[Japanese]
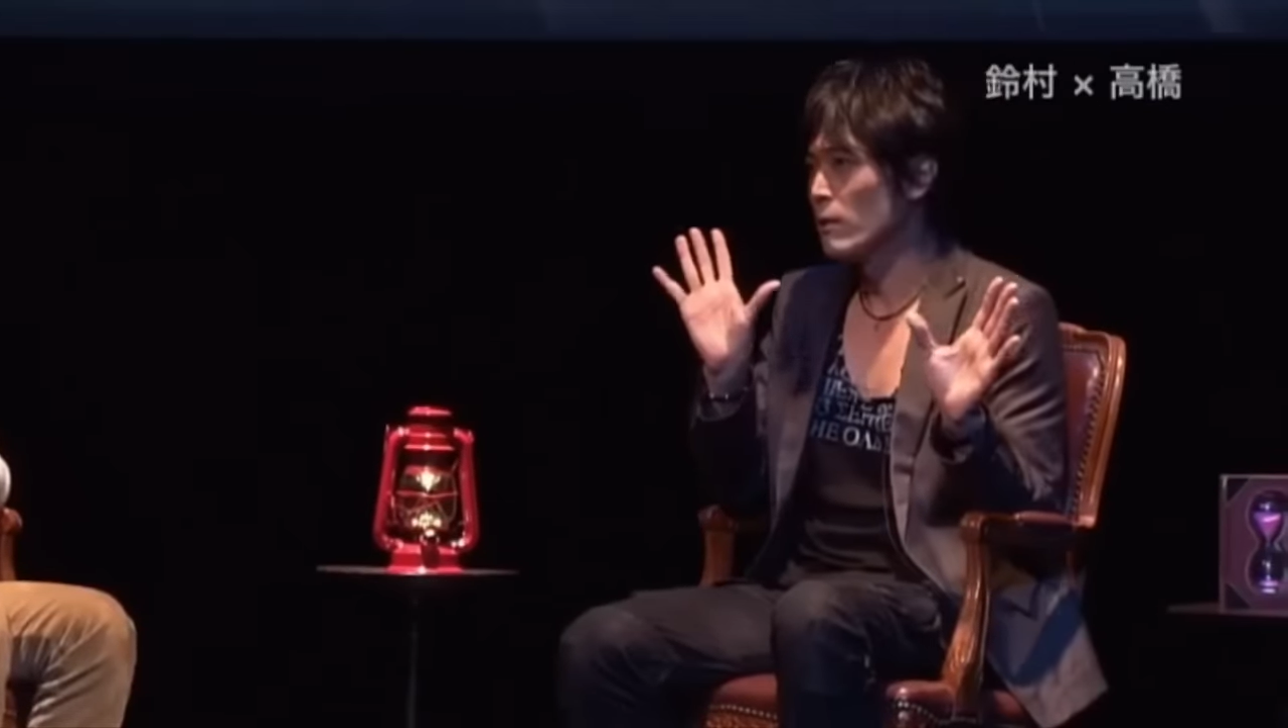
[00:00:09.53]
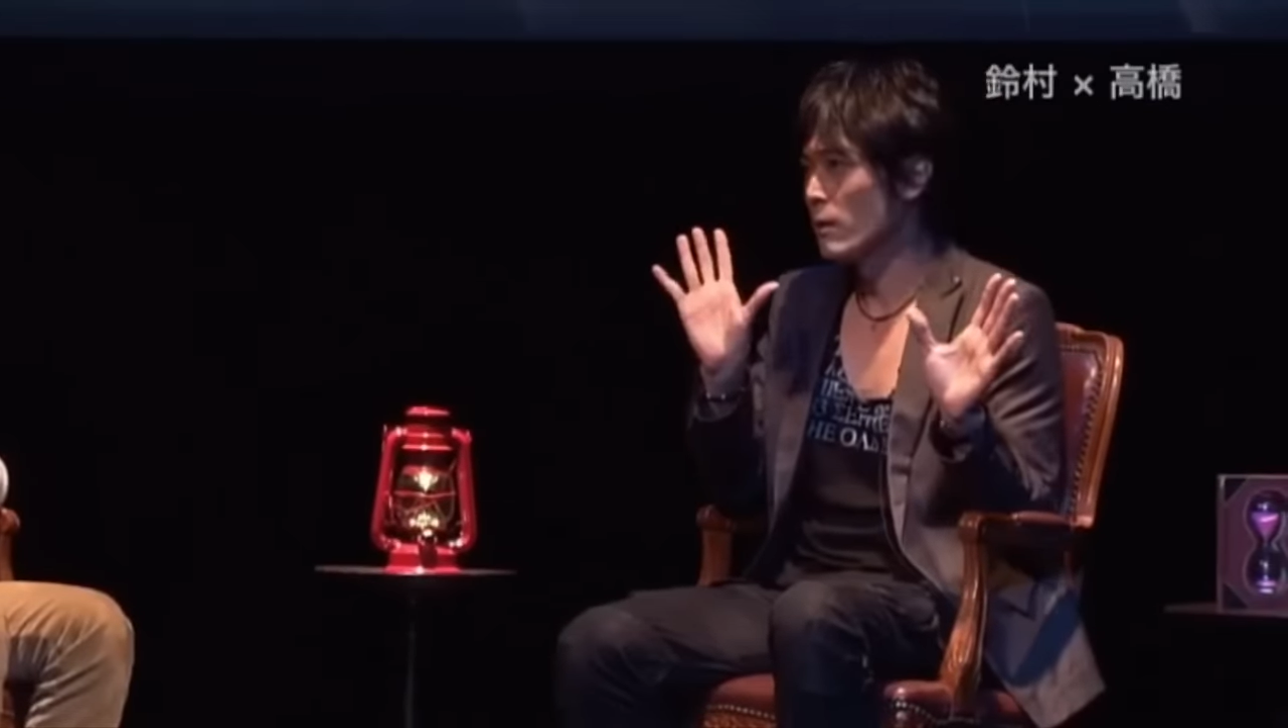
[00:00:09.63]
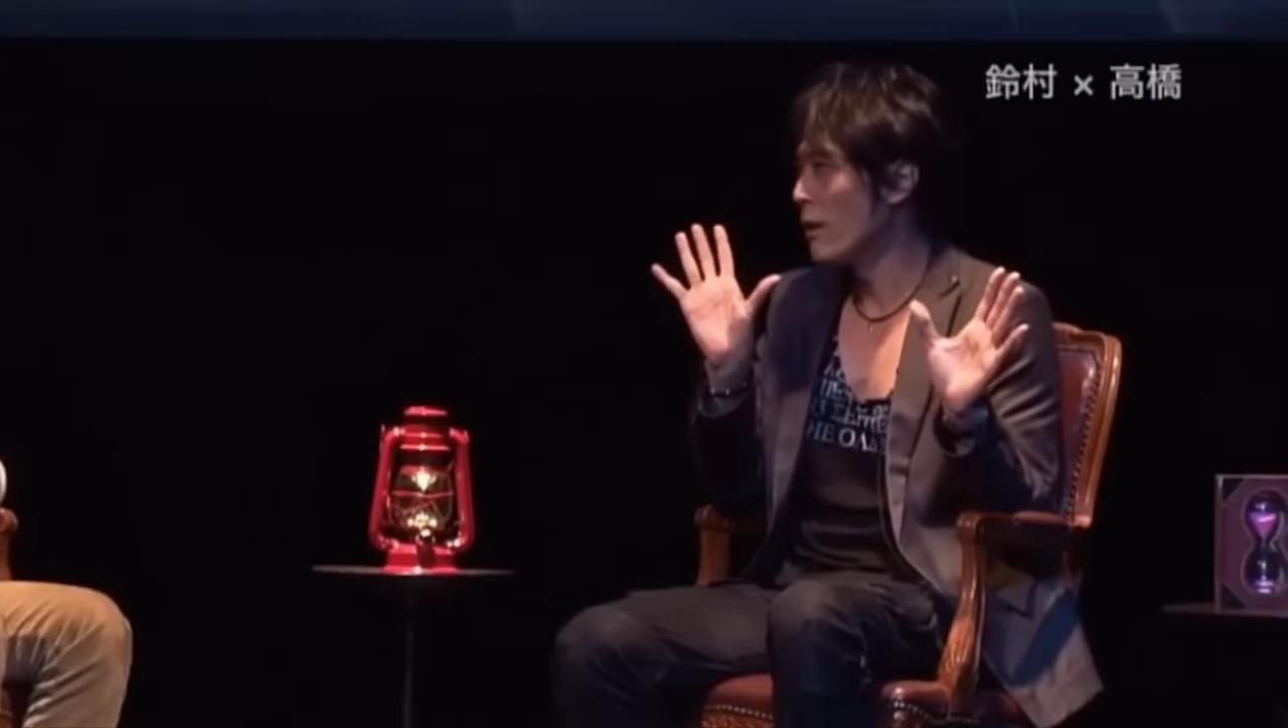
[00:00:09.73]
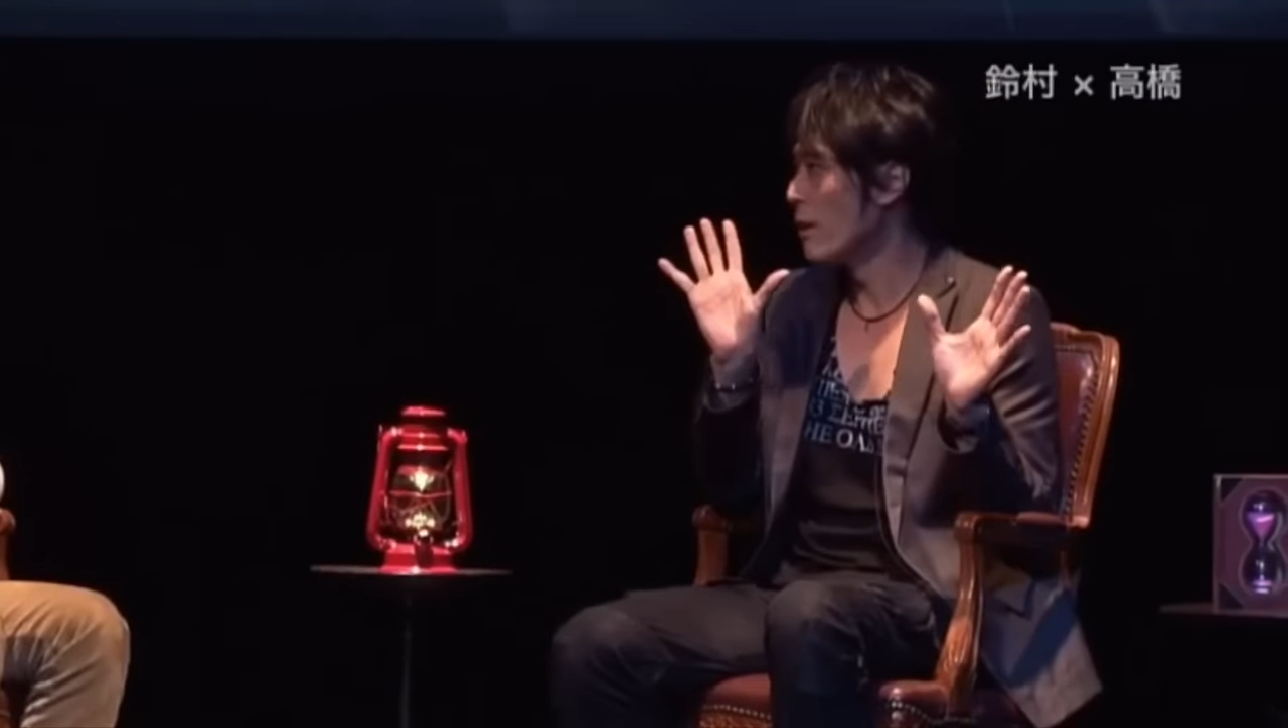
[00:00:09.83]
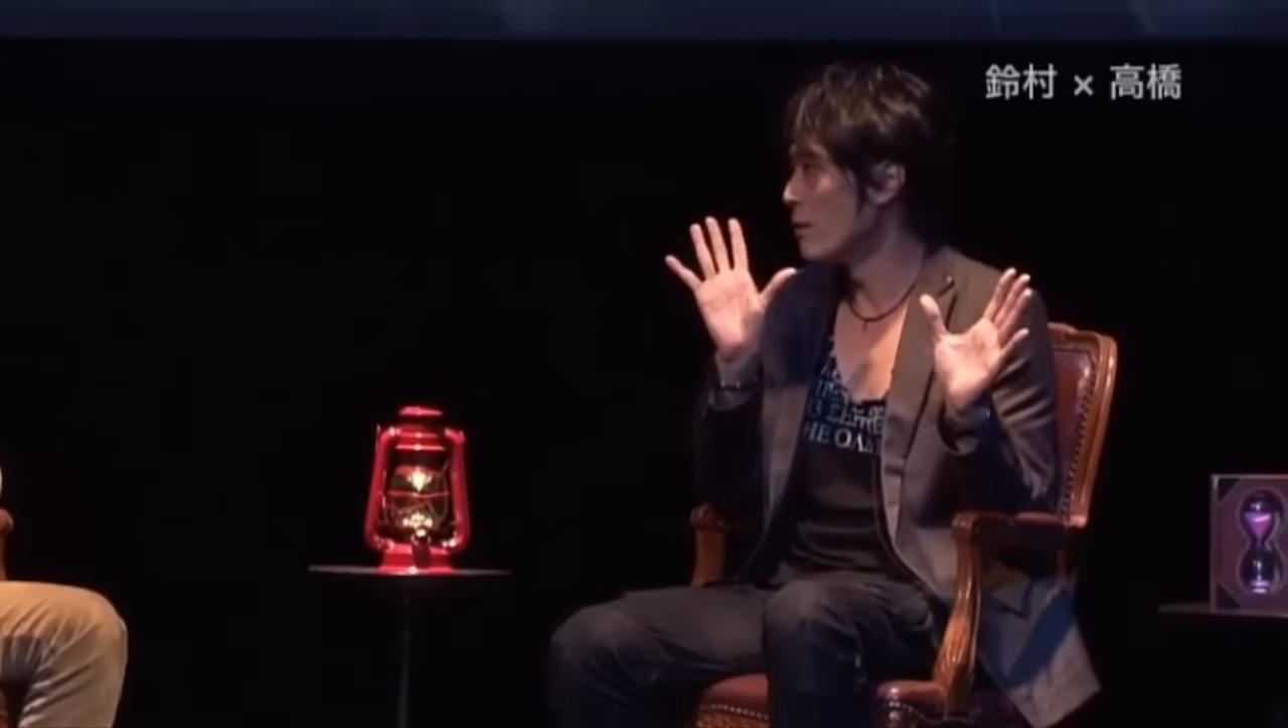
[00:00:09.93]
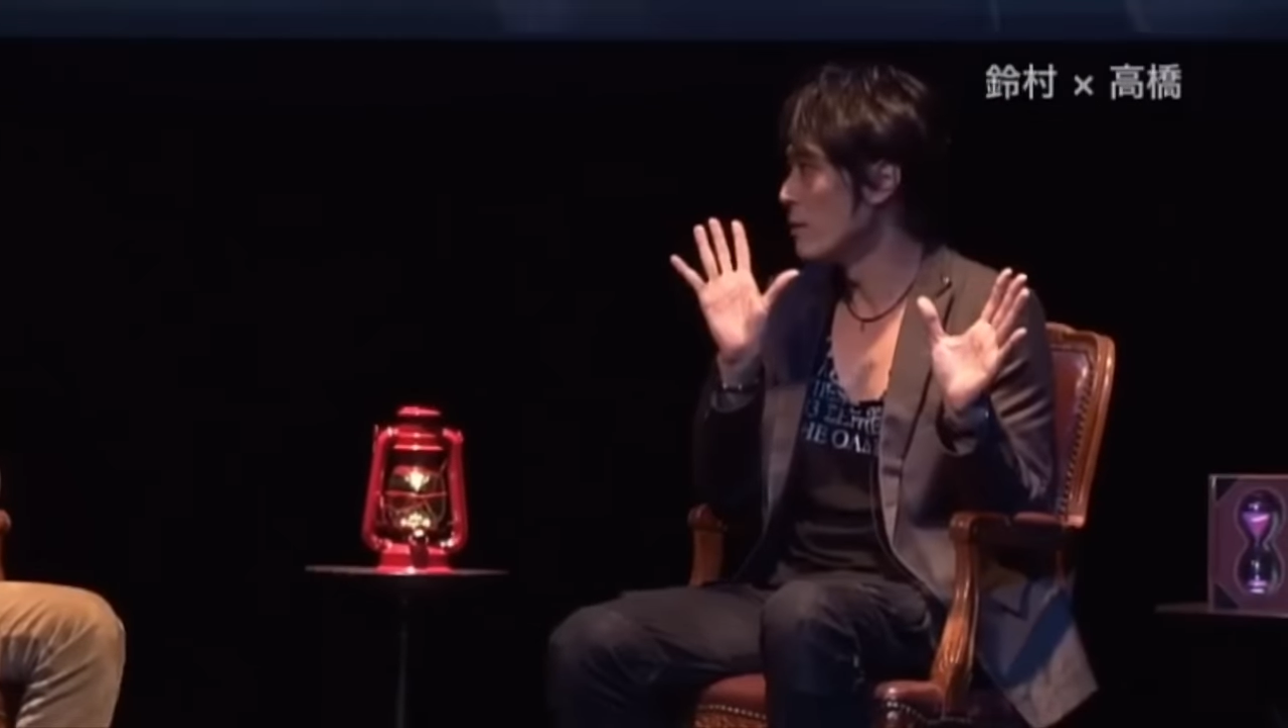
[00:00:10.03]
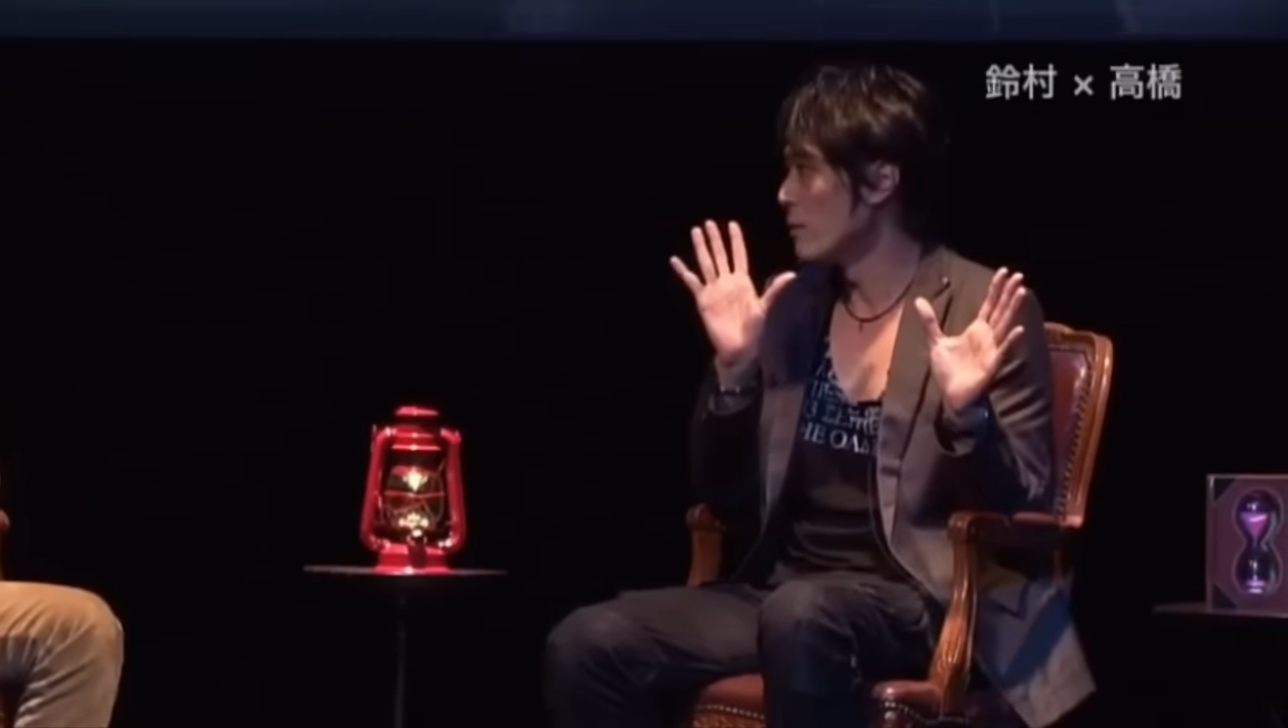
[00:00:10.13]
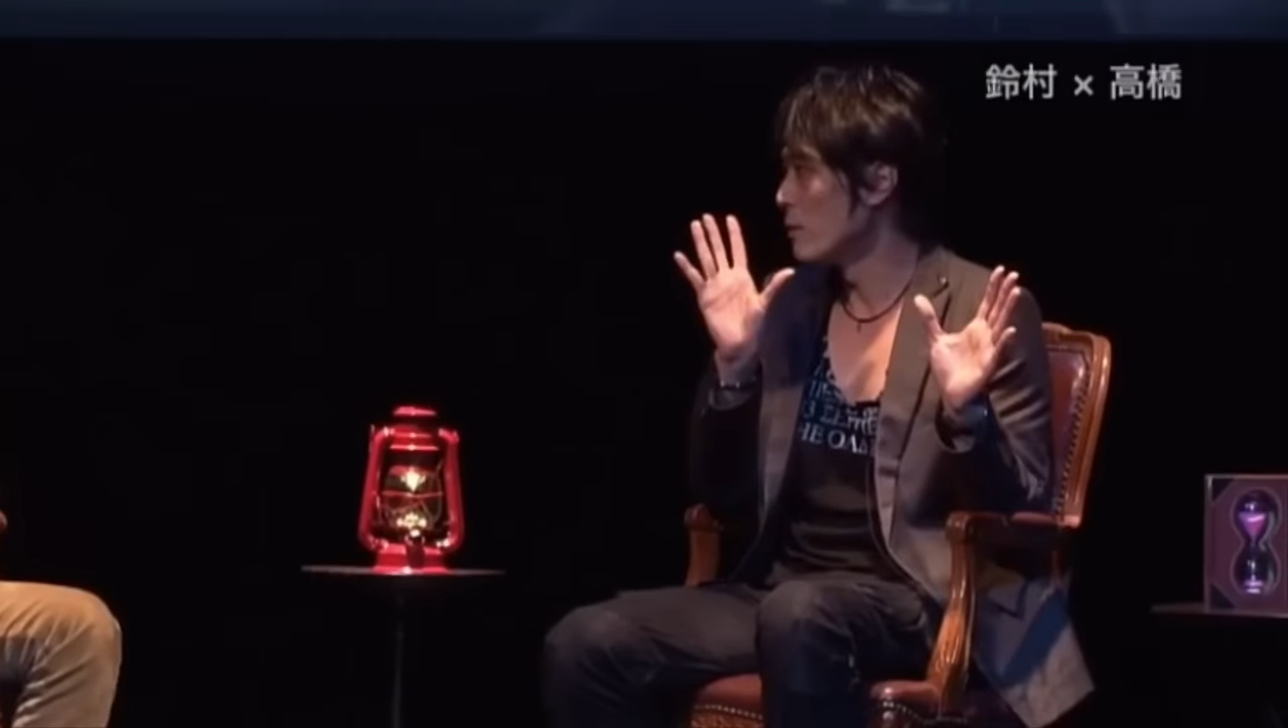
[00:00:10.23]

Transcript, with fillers: ねね